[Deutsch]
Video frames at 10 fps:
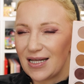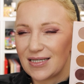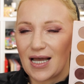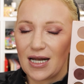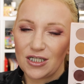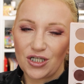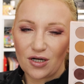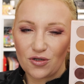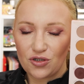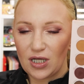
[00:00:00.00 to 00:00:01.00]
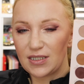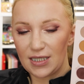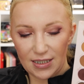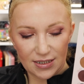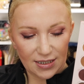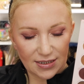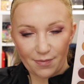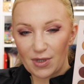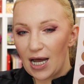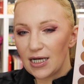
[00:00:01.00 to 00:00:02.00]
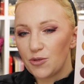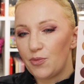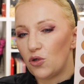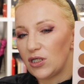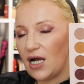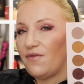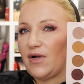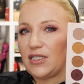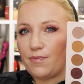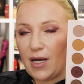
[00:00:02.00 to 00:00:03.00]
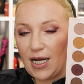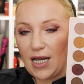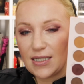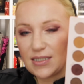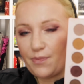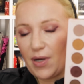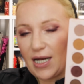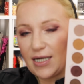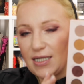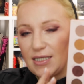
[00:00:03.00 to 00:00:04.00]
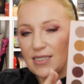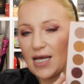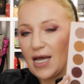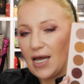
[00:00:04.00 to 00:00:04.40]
Das kann ich natürlich jetzt insgesamt gar nicht beurteilen, weil es meine erste Palette ist.